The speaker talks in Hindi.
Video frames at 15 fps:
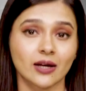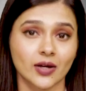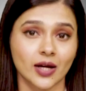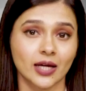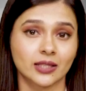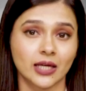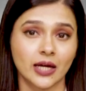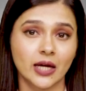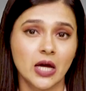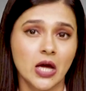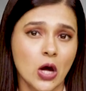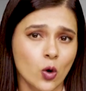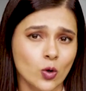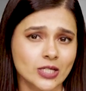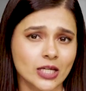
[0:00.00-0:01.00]
कर रहे थे
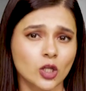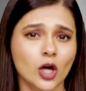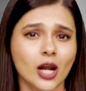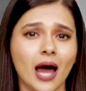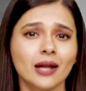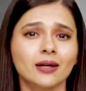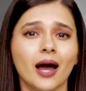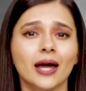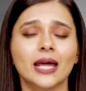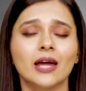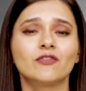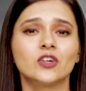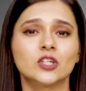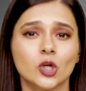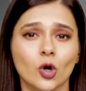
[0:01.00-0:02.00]
उसी दौरान का ये
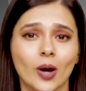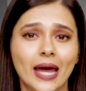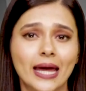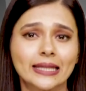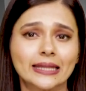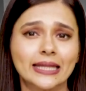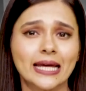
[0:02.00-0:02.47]
वीडियो है